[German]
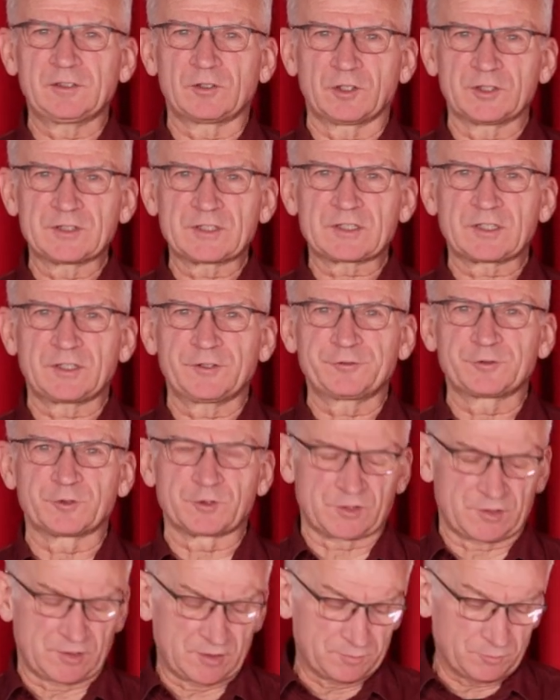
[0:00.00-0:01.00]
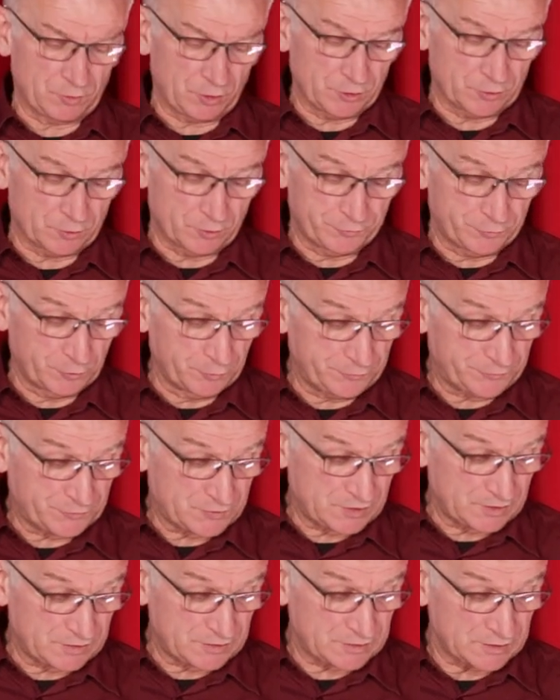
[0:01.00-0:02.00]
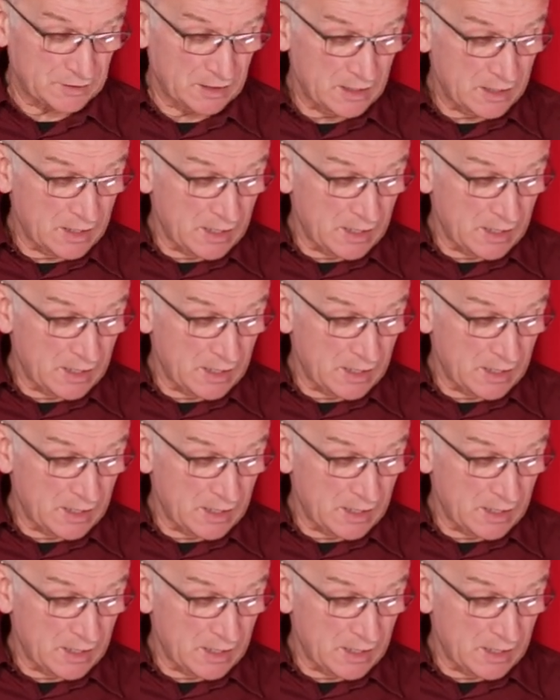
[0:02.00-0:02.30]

Honzer für 7,50 Euro